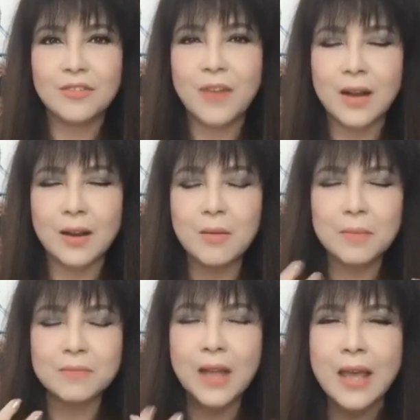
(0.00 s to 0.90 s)
ฟังแล้วแบ
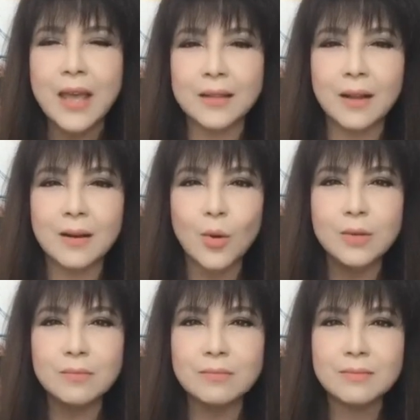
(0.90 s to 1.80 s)
บได้อัธร
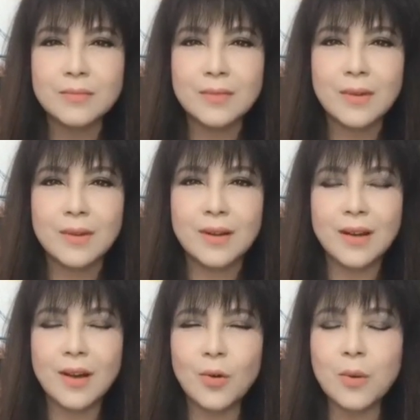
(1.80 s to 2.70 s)
ส
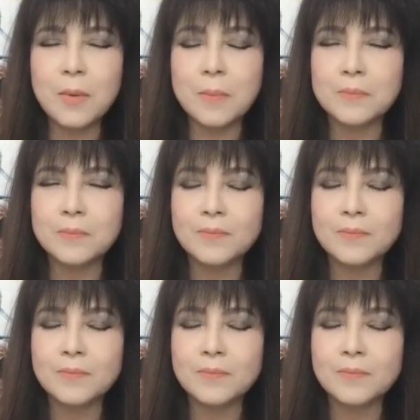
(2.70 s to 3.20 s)
แล้วเขาก็แบบ